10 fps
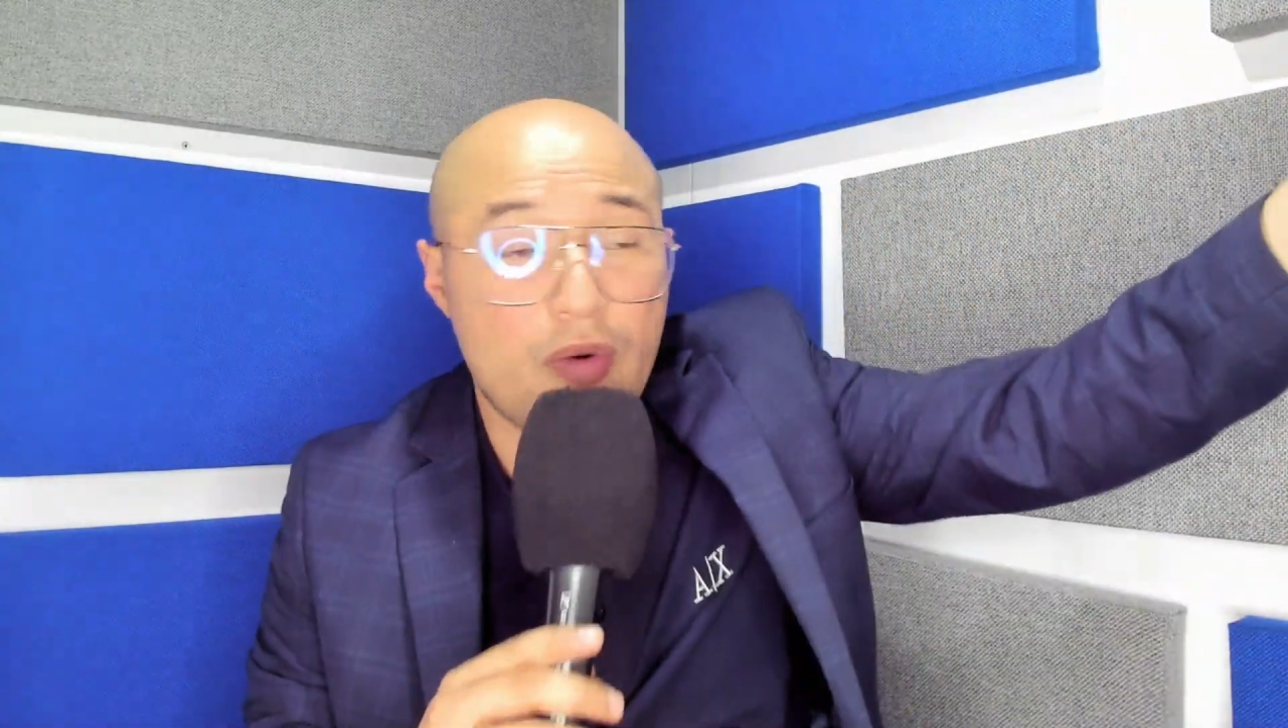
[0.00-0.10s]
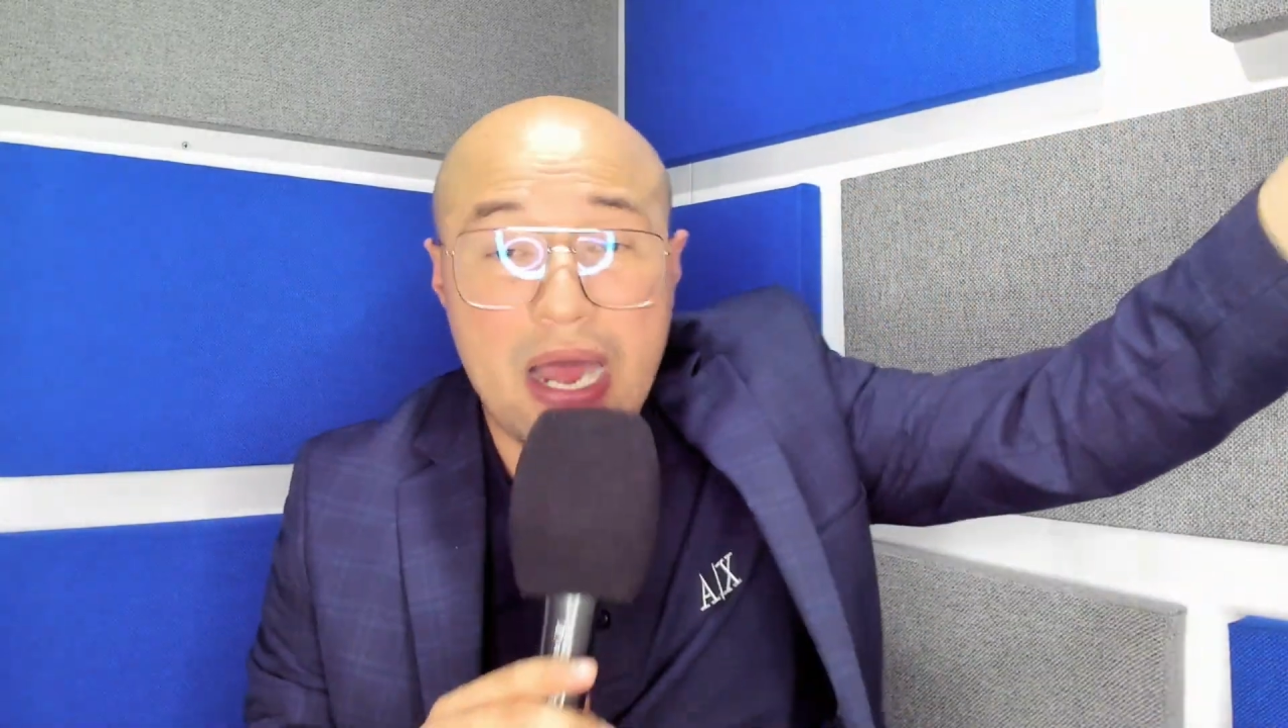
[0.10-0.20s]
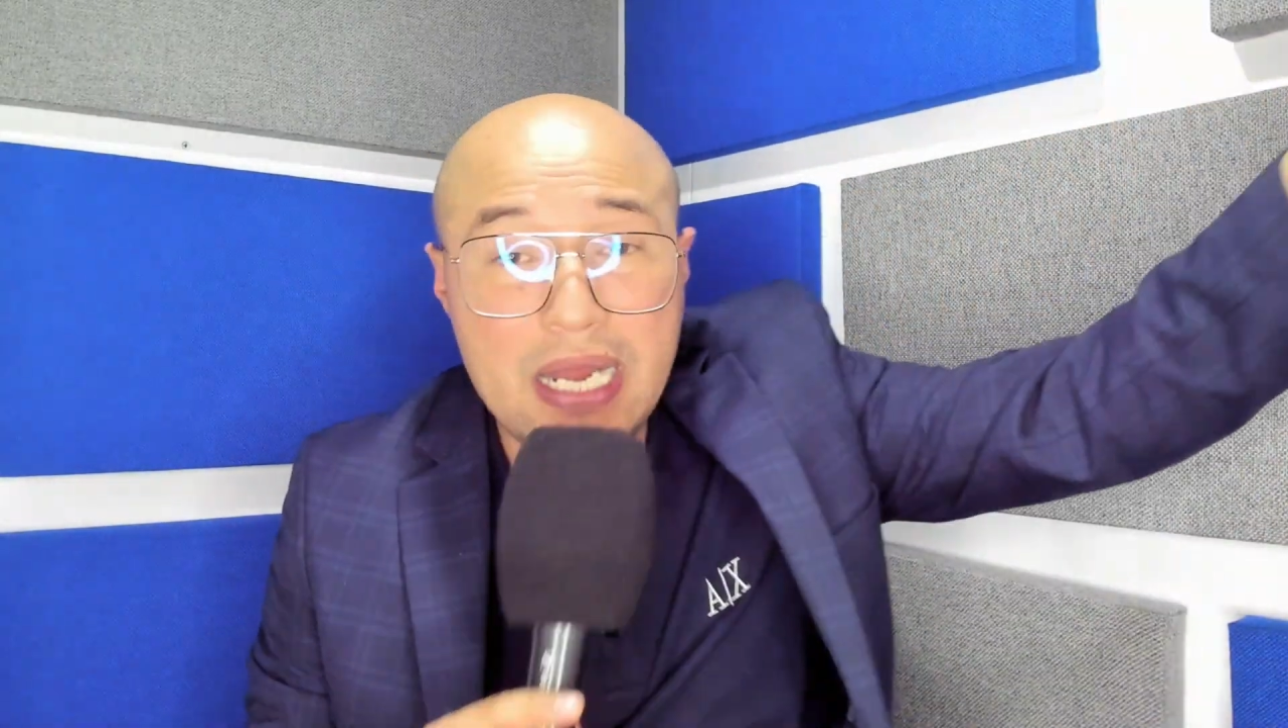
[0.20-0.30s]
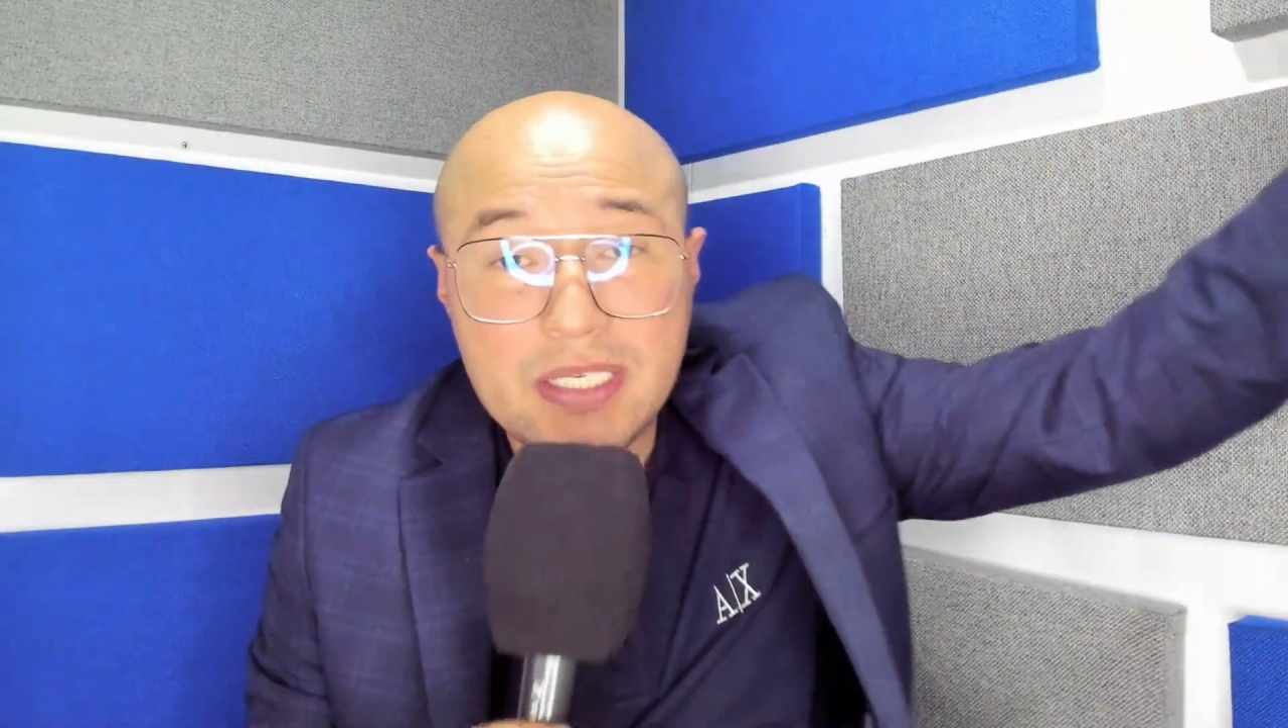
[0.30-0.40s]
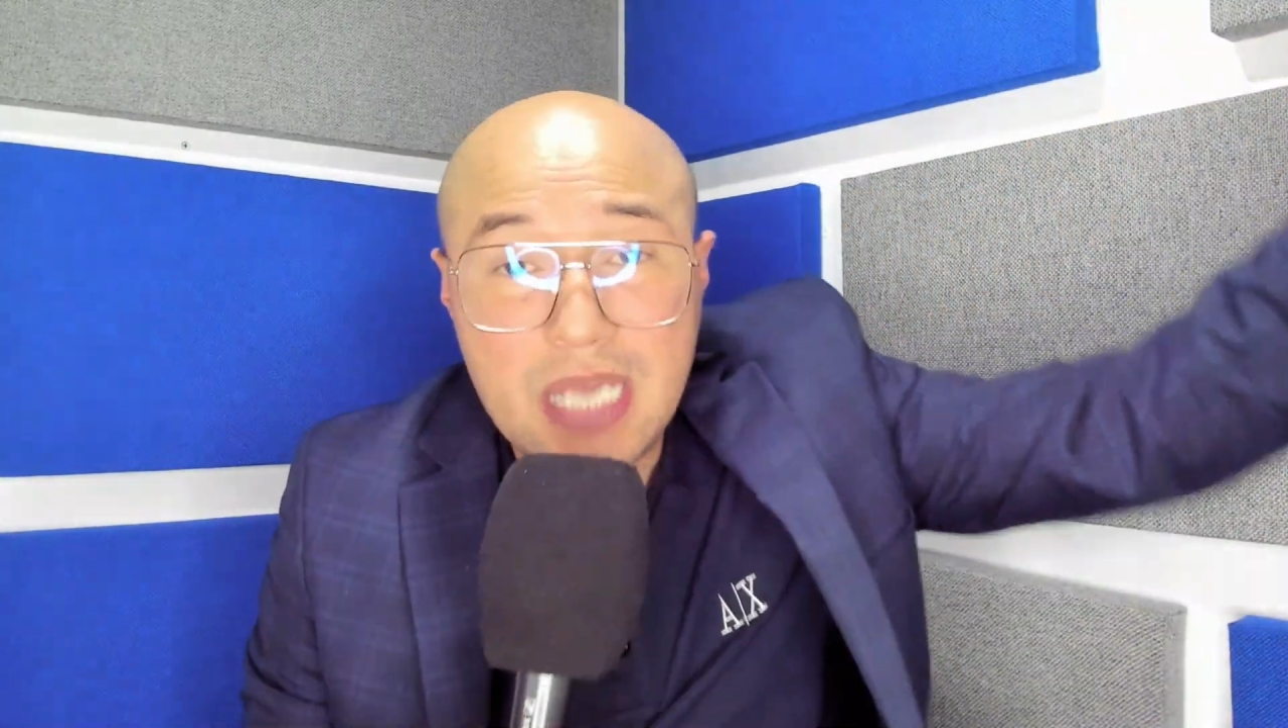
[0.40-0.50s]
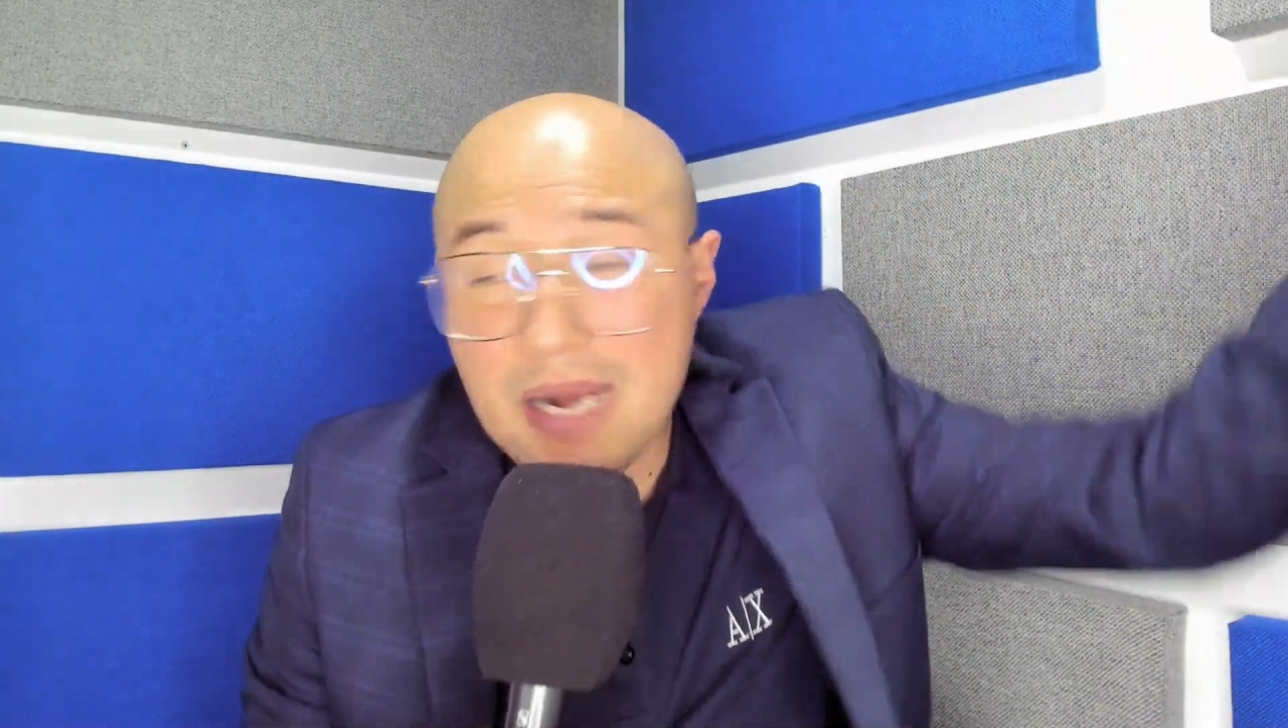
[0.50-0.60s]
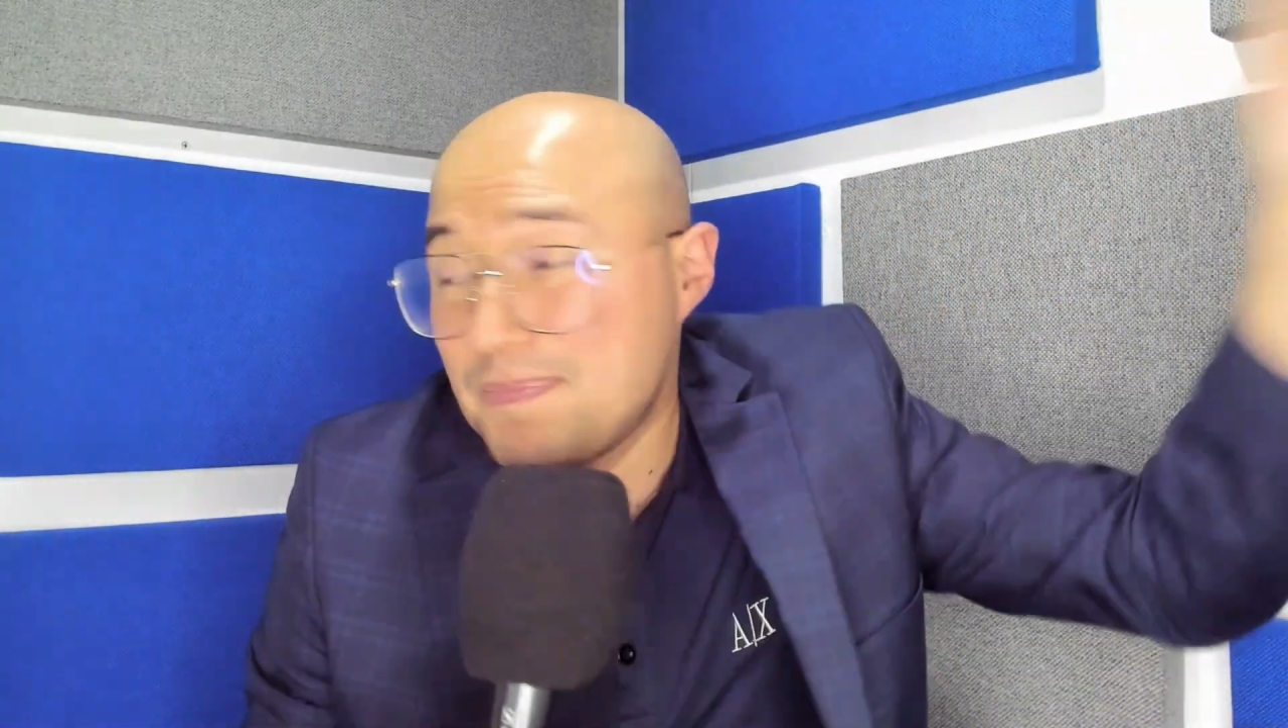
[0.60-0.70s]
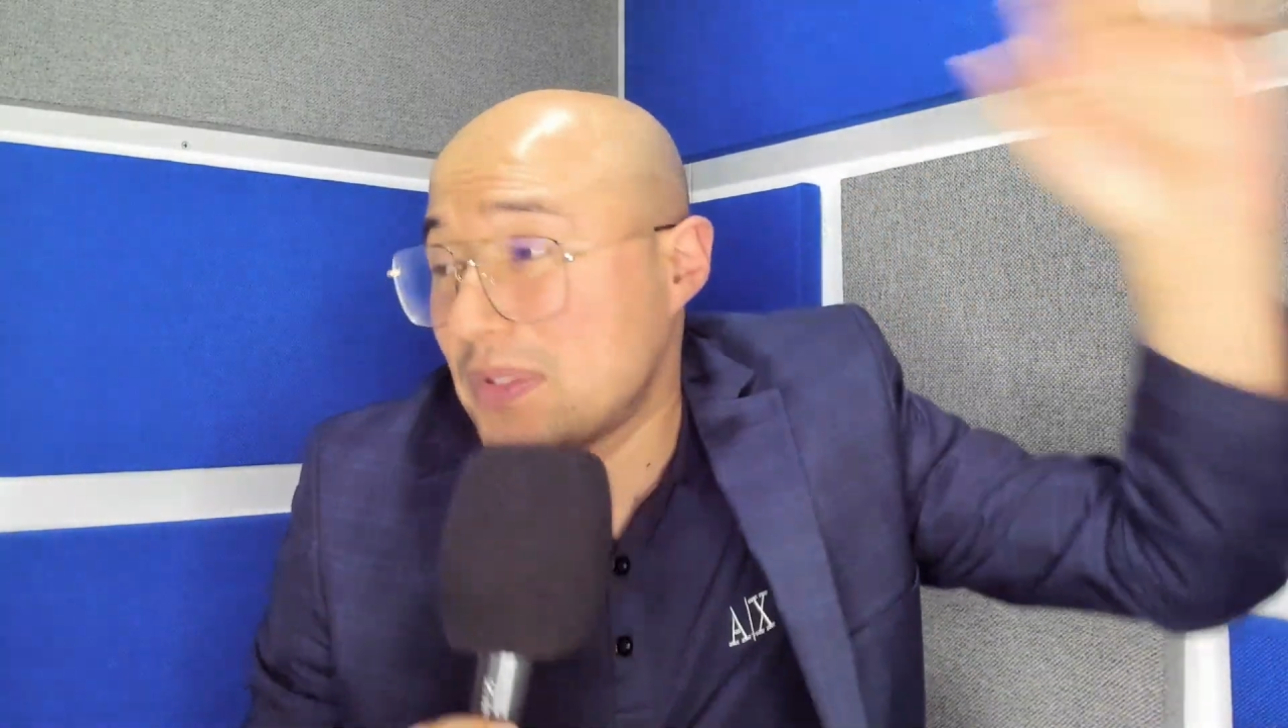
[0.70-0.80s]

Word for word: van a echar,